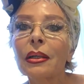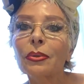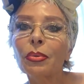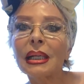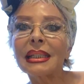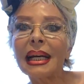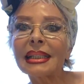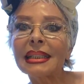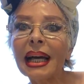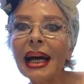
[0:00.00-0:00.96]
które
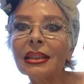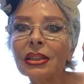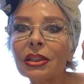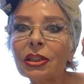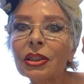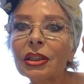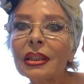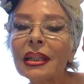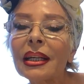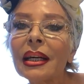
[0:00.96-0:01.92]
zasadzisz,
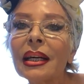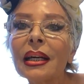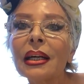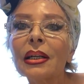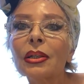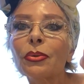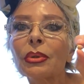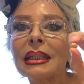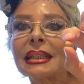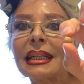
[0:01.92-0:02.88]

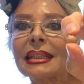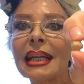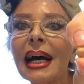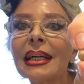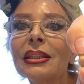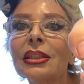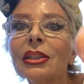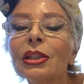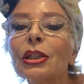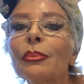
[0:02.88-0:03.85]
które
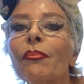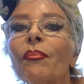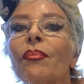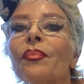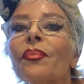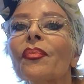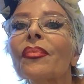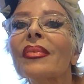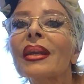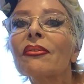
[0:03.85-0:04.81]
zasadzisz
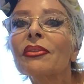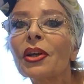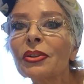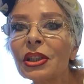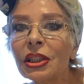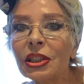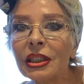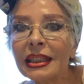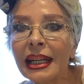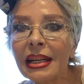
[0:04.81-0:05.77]
w
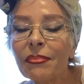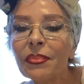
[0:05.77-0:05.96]
doniczce.